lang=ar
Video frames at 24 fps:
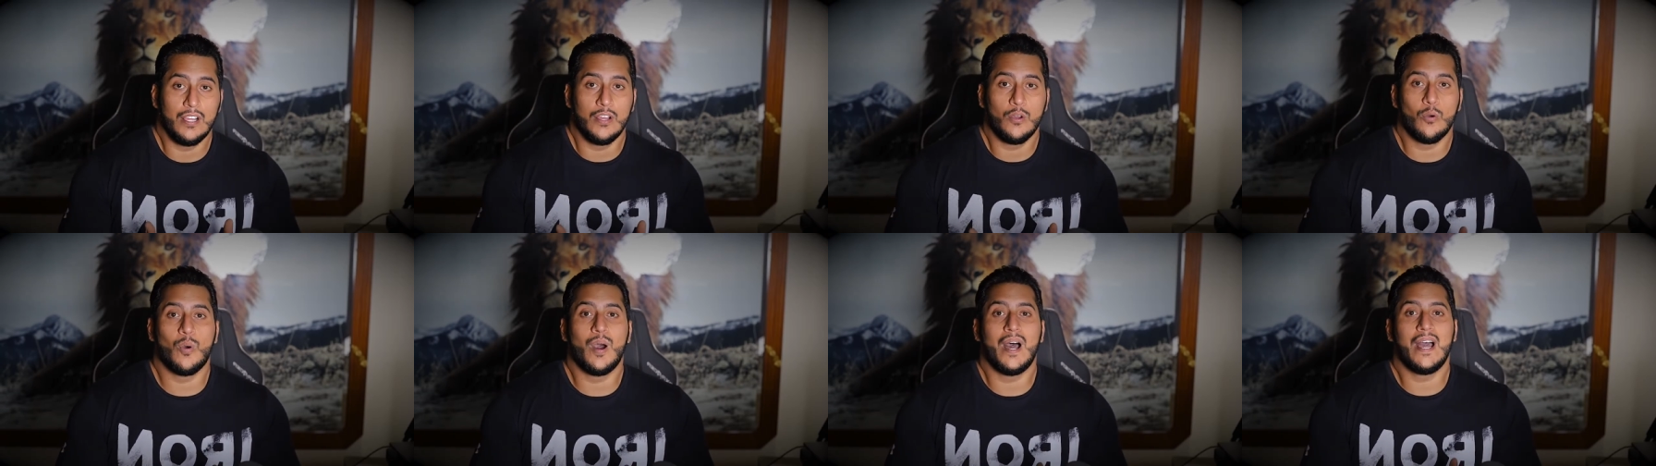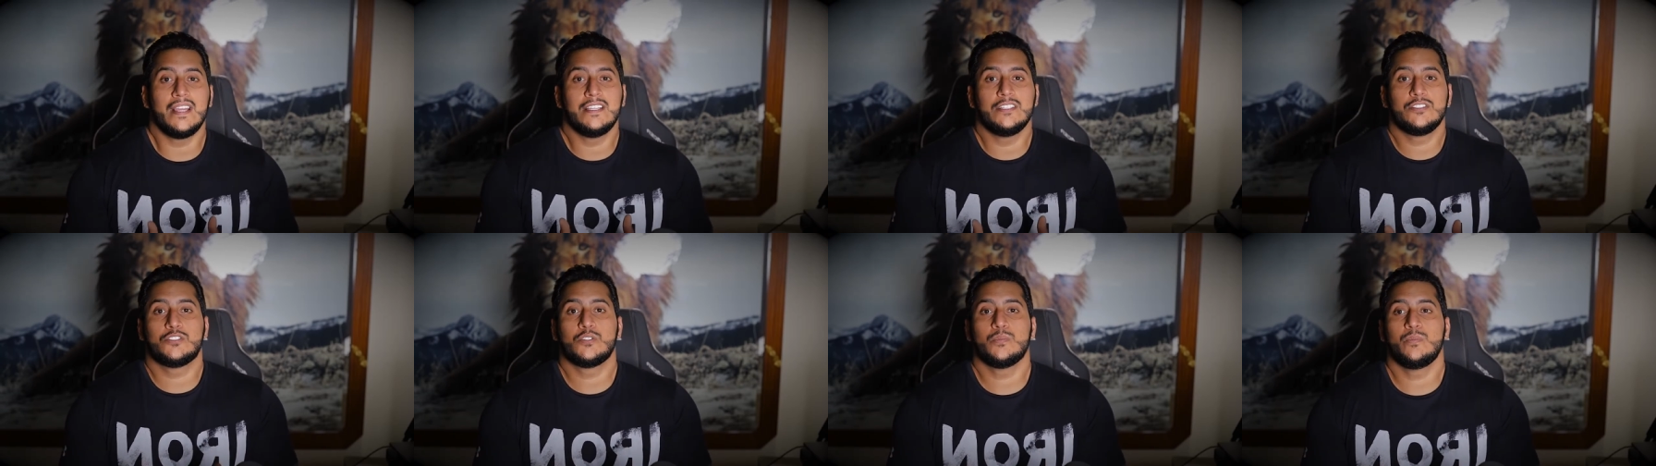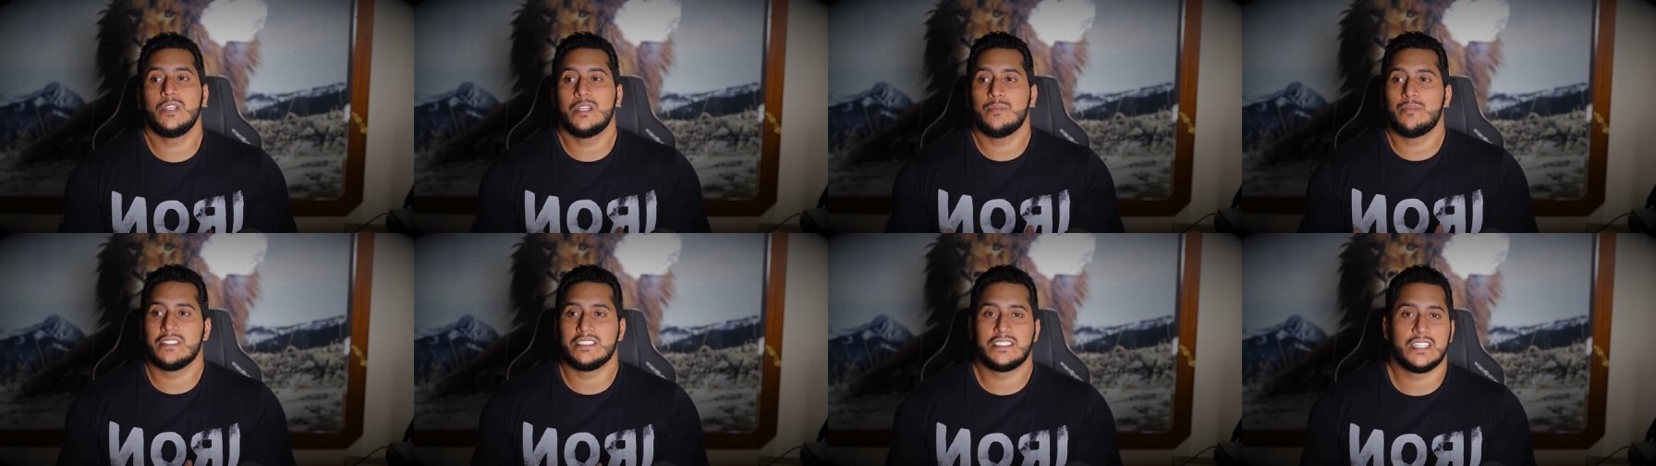وهاي
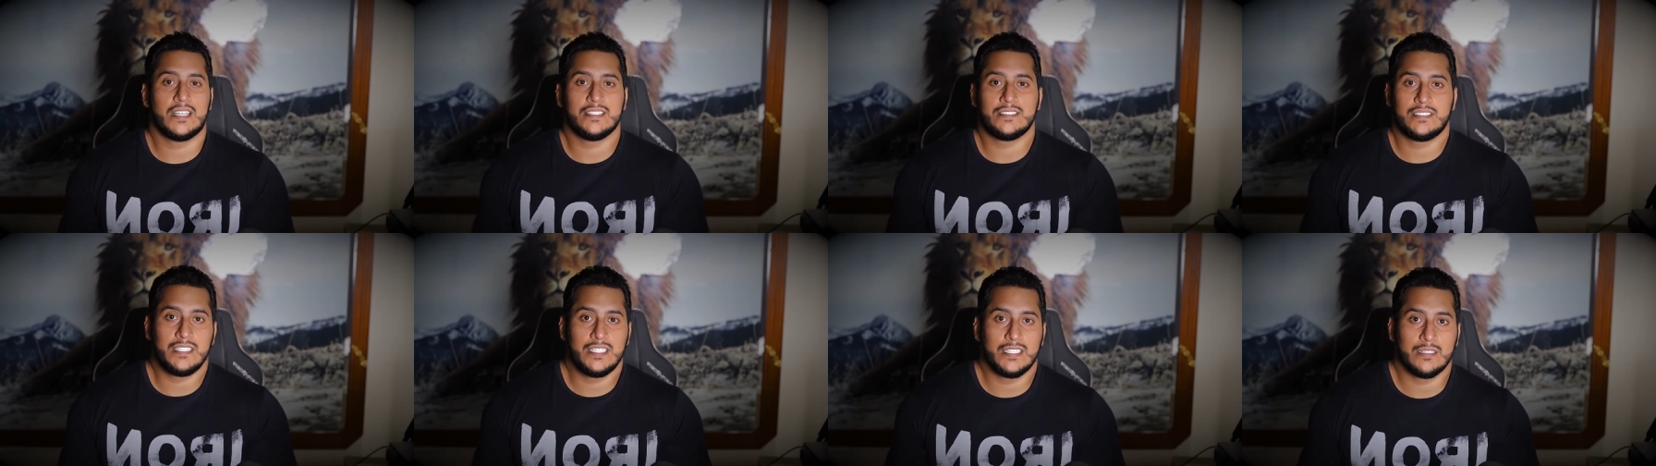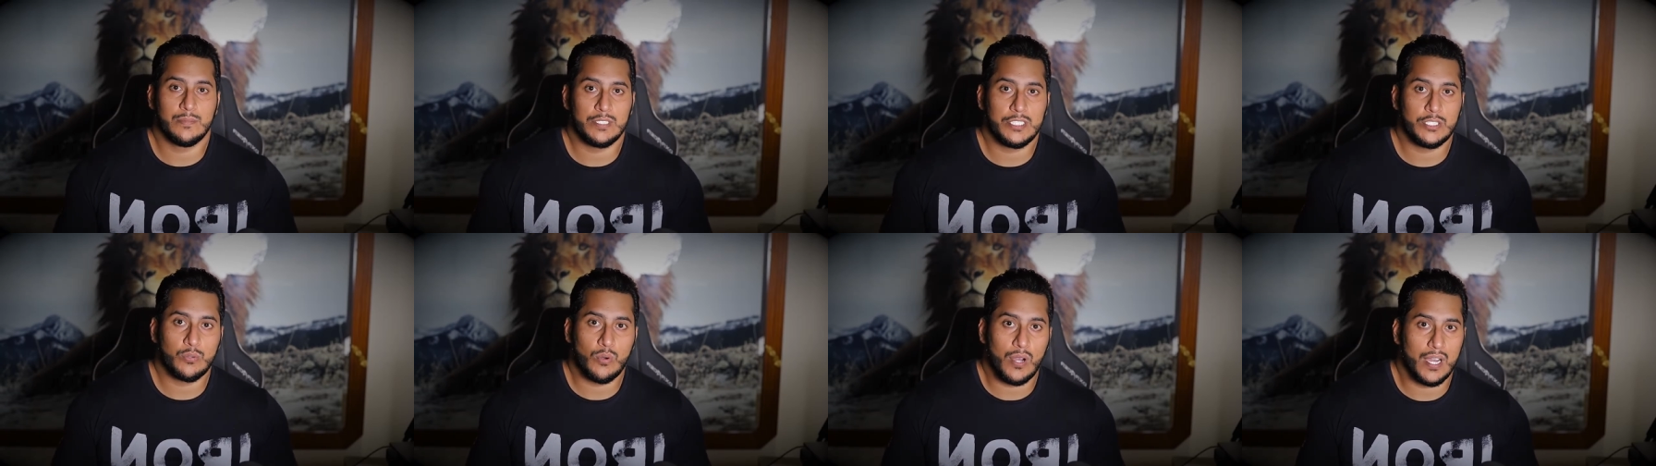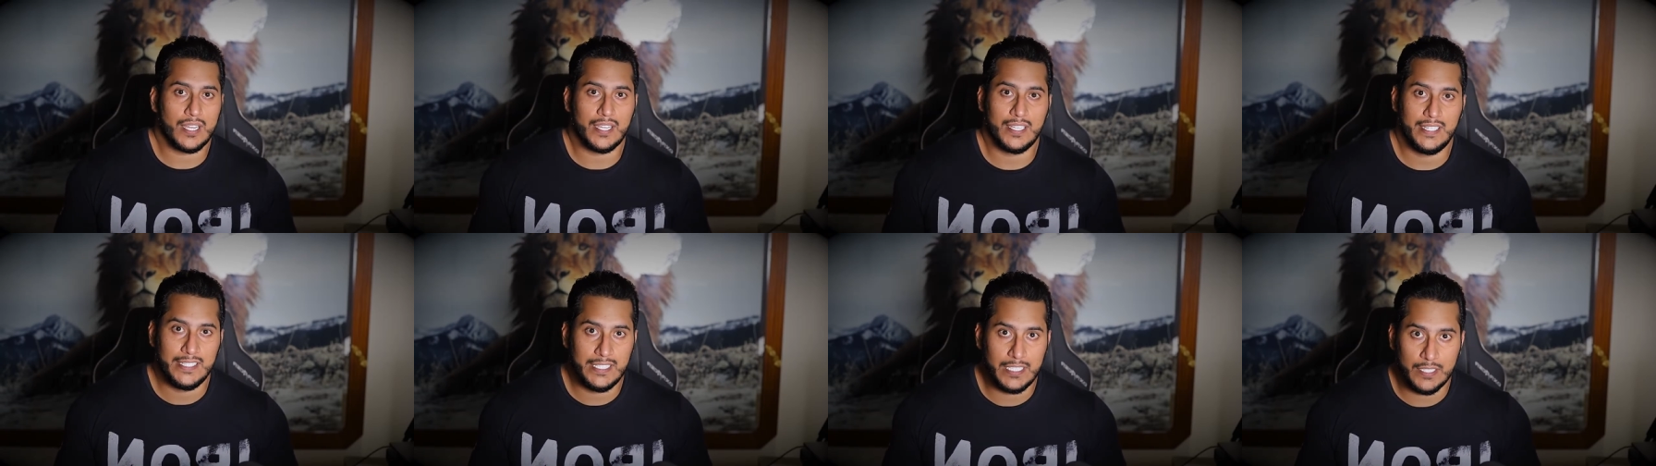جمله مجازيه مش
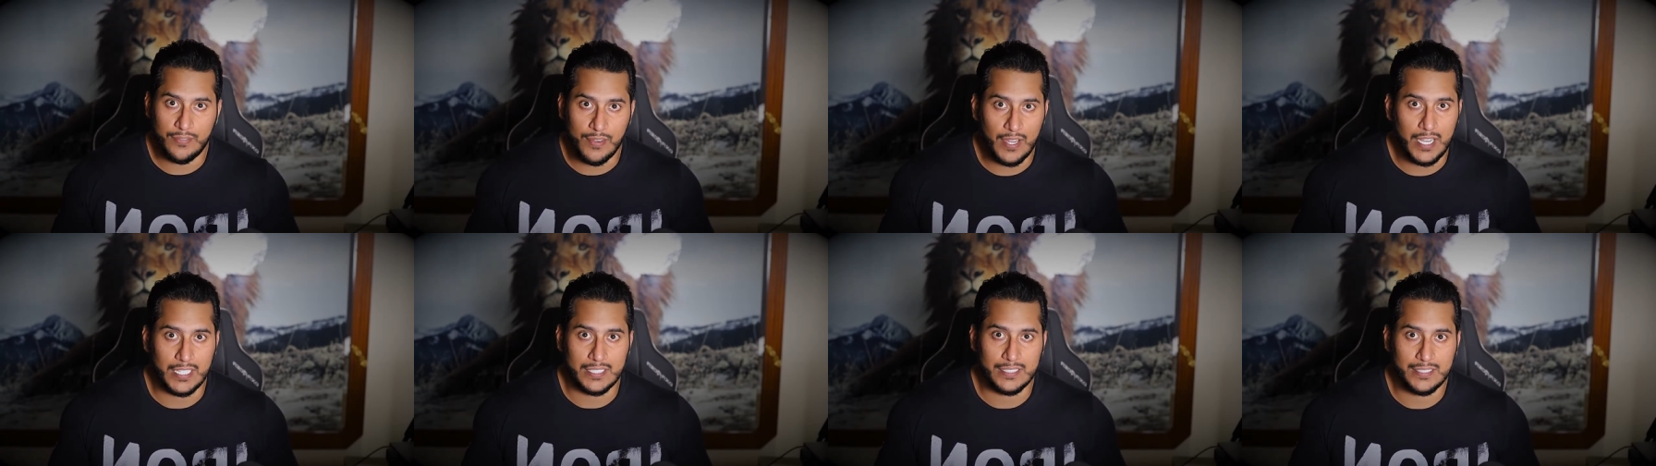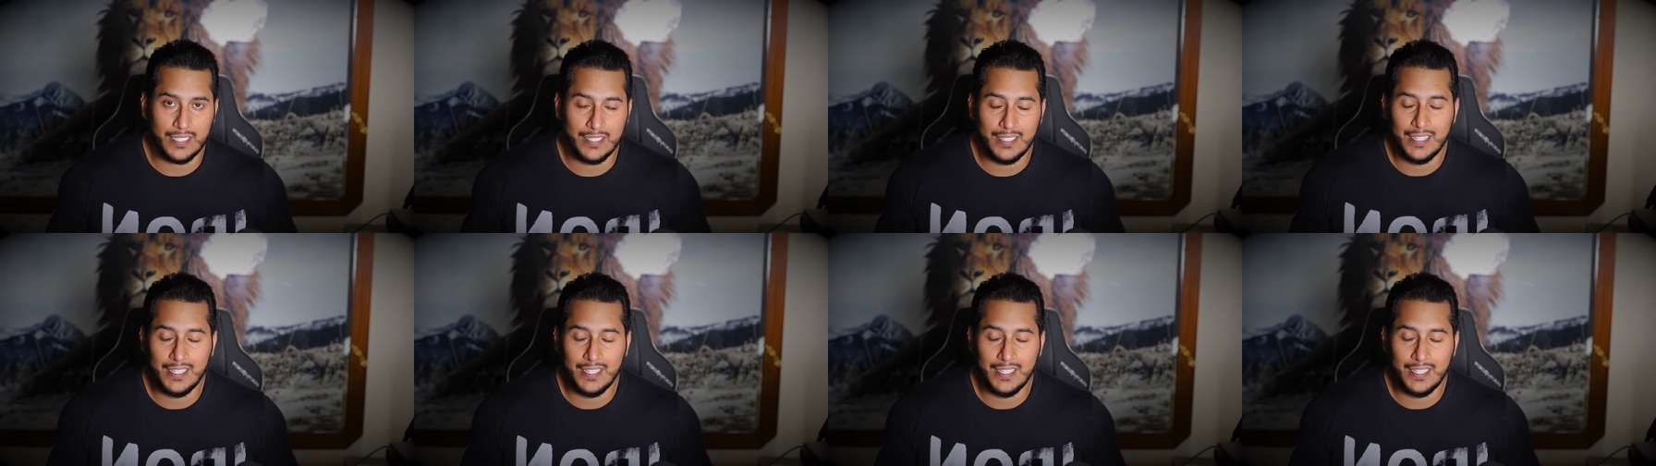واقعيه فقط.